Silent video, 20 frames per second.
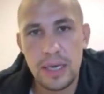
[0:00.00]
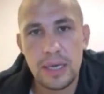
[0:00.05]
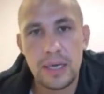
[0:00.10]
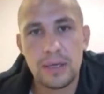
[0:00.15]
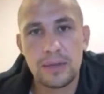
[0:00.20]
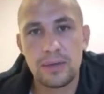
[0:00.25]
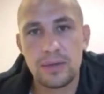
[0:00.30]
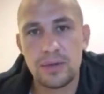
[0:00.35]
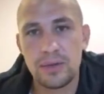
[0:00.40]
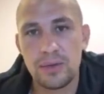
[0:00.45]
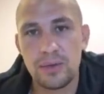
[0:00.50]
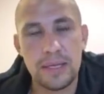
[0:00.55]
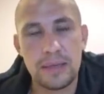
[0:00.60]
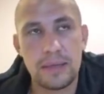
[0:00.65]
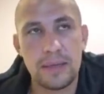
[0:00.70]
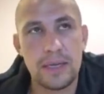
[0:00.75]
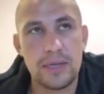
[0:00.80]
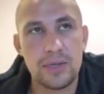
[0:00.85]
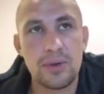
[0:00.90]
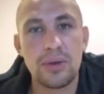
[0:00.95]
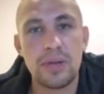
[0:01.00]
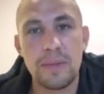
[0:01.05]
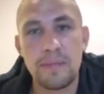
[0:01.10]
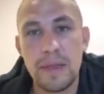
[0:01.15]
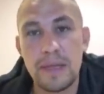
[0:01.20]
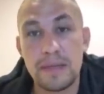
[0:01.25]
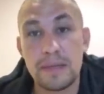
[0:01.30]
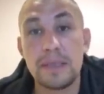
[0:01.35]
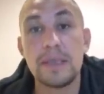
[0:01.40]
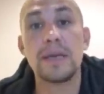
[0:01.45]
То, что он нашел
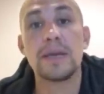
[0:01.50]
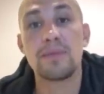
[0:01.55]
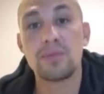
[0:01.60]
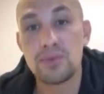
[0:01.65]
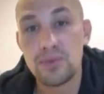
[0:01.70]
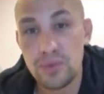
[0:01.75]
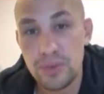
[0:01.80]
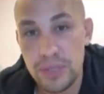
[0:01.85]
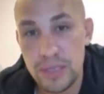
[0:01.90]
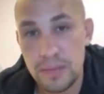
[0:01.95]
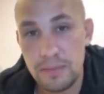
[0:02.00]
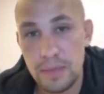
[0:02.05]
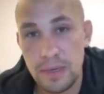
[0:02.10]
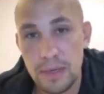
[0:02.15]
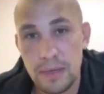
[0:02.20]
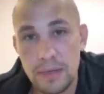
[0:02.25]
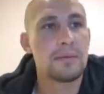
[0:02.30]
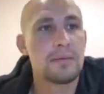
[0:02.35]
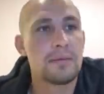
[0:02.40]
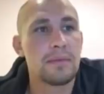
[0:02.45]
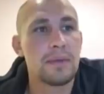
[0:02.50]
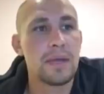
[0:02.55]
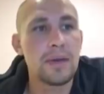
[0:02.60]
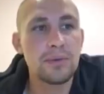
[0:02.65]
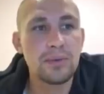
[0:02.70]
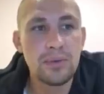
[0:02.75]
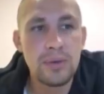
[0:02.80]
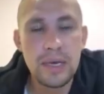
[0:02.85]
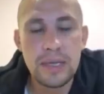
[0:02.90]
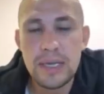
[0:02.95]
опять девушку себе. Я
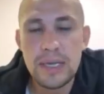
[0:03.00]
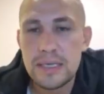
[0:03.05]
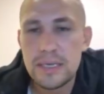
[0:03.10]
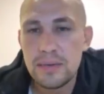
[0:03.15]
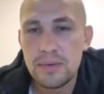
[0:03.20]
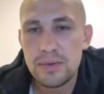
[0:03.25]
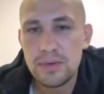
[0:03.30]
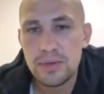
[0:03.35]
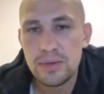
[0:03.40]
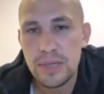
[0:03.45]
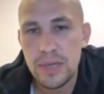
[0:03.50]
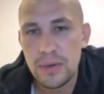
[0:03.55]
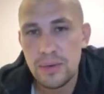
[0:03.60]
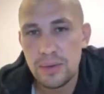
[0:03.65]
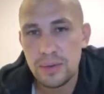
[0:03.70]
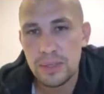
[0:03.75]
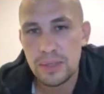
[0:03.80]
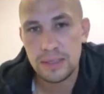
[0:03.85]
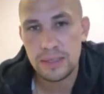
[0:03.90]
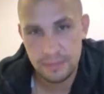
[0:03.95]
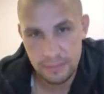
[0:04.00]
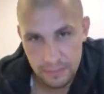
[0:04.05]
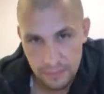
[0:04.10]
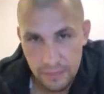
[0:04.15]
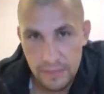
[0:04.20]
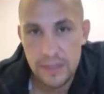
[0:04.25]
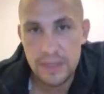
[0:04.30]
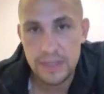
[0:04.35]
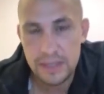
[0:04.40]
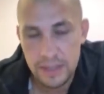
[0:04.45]
говорю, ну когда девушку находят,
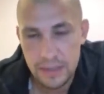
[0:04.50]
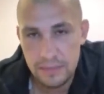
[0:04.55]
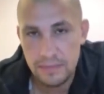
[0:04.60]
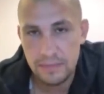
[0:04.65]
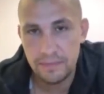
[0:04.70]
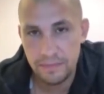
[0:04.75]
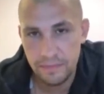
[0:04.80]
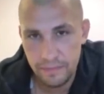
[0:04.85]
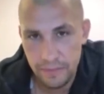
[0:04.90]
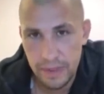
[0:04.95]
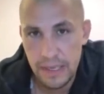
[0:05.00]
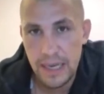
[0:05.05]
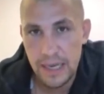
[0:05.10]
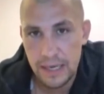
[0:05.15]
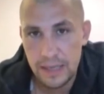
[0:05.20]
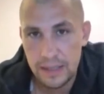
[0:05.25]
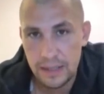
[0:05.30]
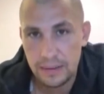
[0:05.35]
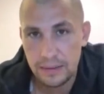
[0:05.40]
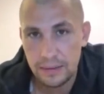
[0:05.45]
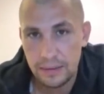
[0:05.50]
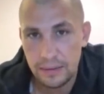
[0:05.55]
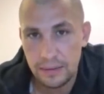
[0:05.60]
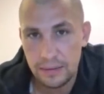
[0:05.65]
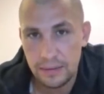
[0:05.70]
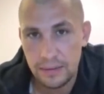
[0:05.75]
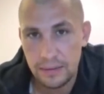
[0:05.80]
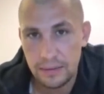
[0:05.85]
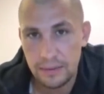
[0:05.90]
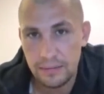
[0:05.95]
вы же видали этот
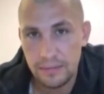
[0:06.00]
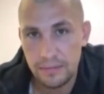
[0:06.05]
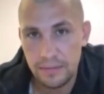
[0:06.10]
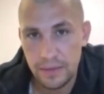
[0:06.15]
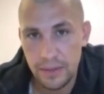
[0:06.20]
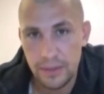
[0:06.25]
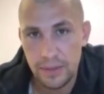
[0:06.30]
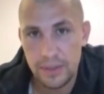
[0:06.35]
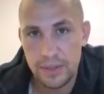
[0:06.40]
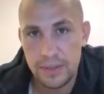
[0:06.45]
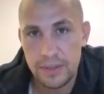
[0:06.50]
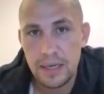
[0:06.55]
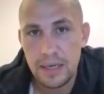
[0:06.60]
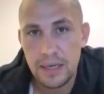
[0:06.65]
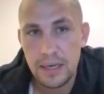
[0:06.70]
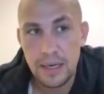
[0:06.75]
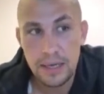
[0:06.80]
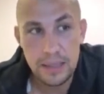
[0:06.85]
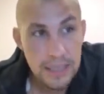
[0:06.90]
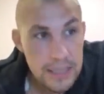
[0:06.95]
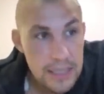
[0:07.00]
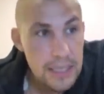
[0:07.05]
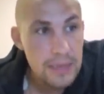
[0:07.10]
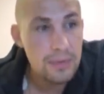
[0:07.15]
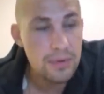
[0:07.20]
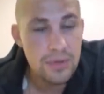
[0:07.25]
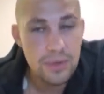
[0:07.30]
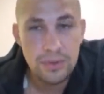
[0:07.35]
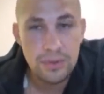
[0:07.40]
э, видос. Когда девушку